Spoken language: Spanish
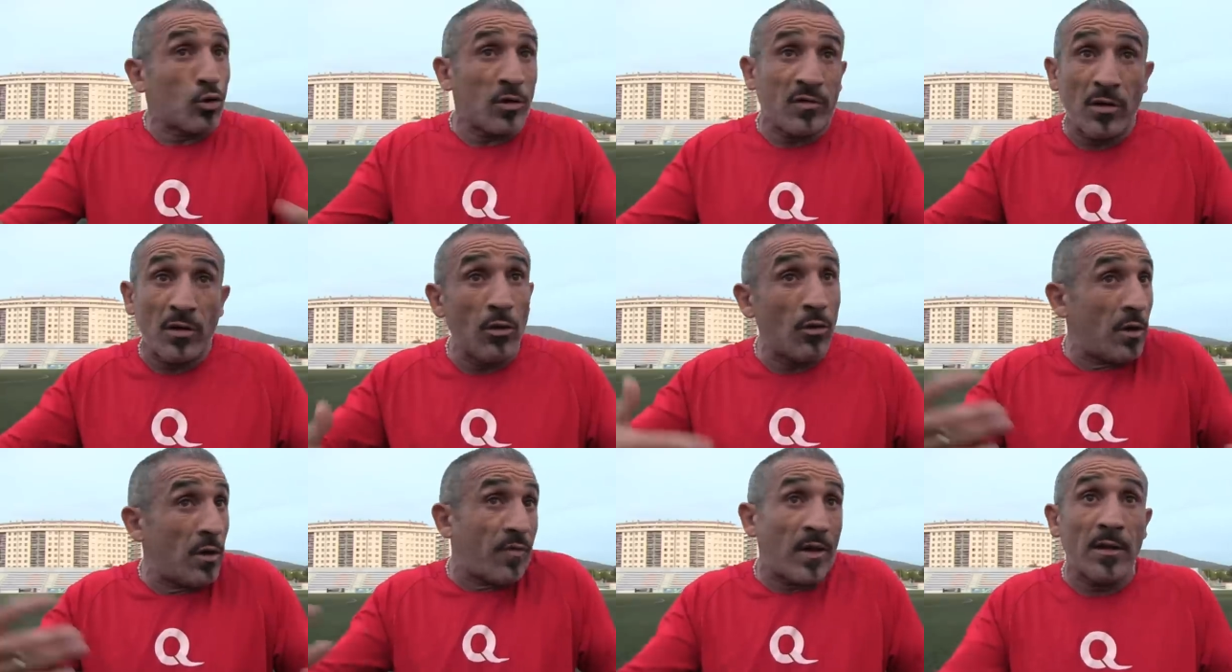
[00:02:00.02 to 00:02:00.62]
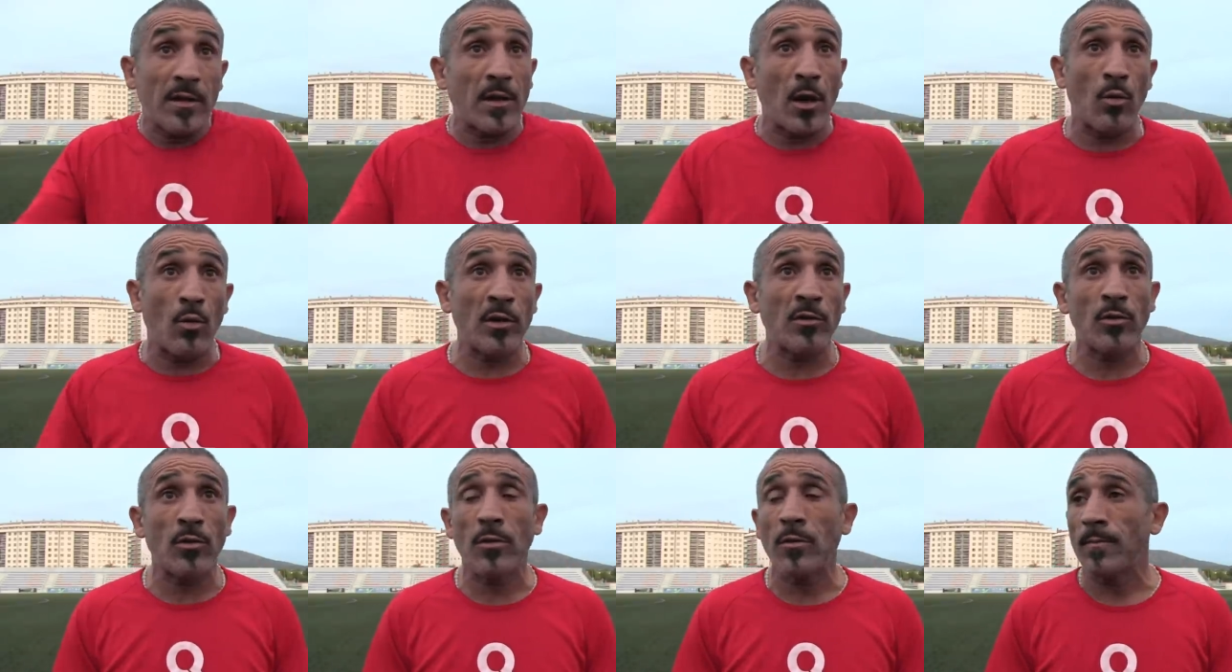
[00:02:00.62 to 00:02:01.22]
otro estilo diferente al
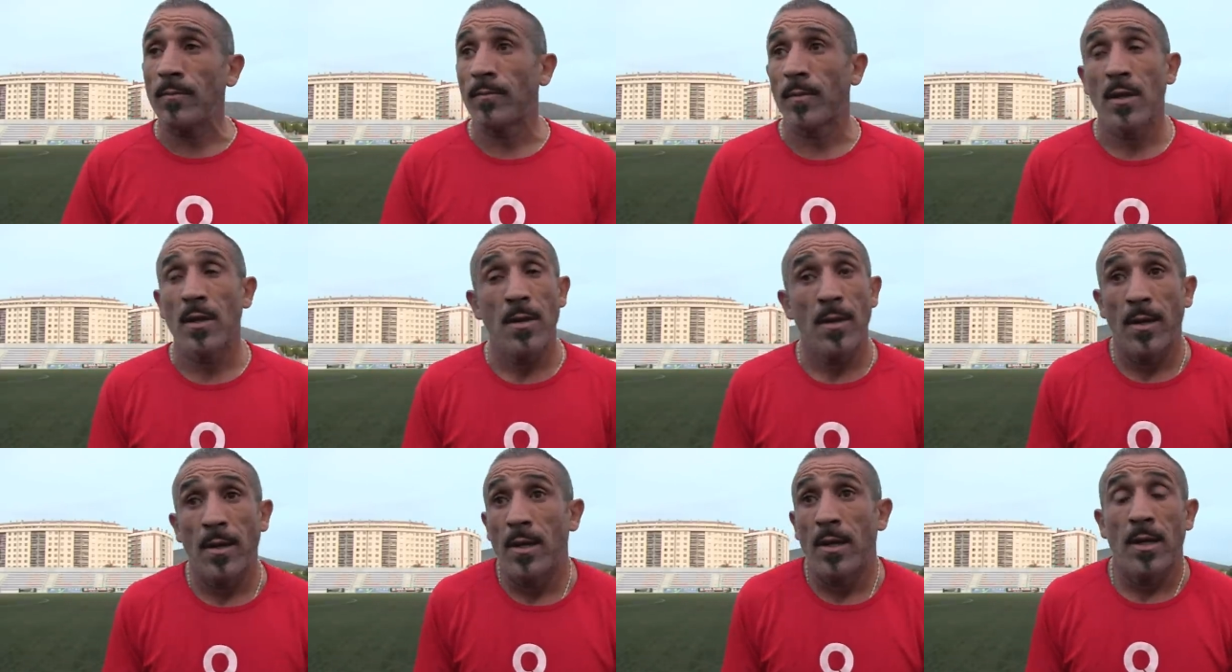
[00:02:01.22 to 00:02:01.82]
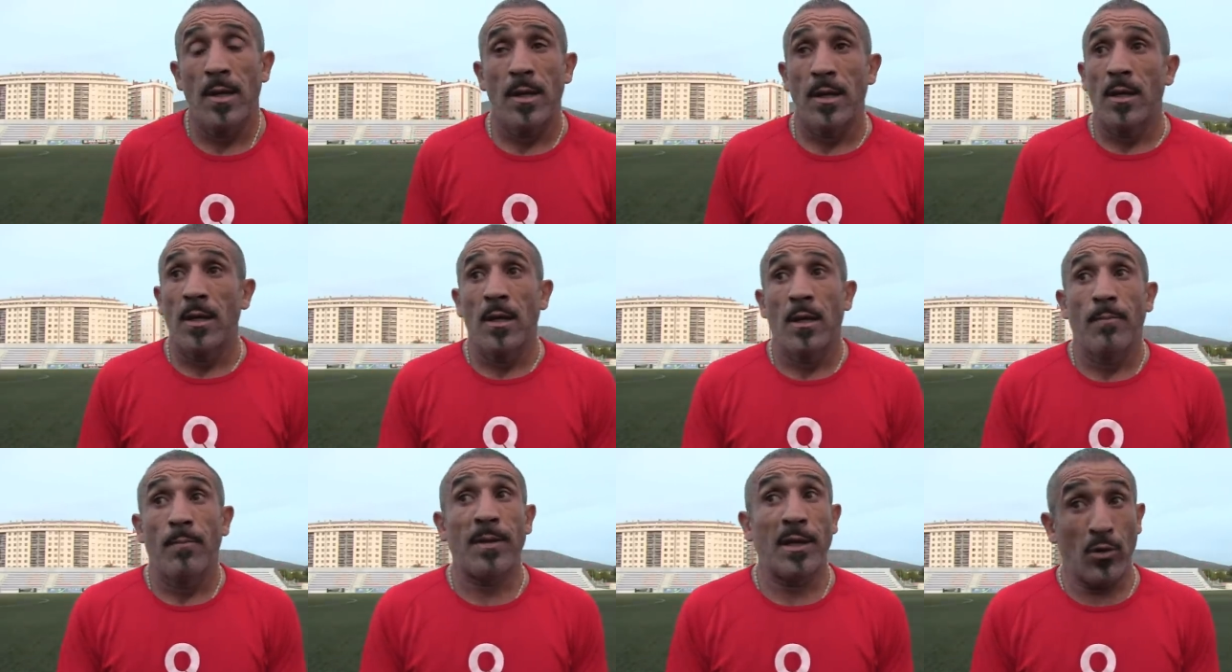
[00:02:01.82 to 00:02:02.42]
nuestro,
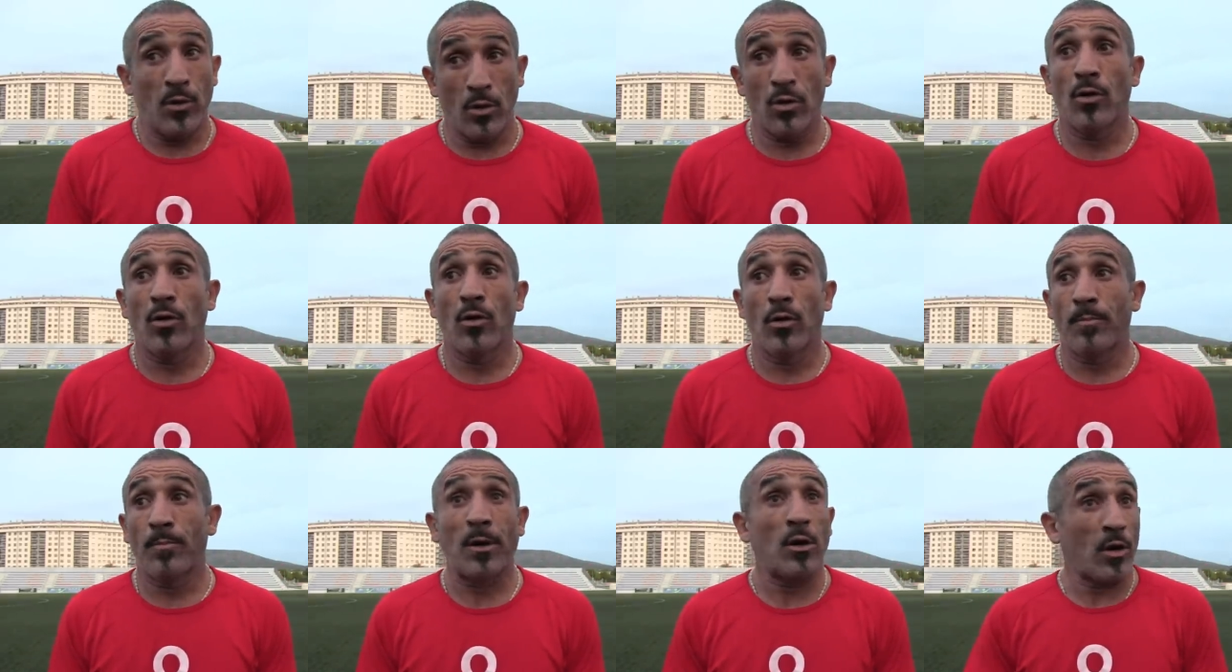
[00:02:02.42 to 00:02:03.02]
pero,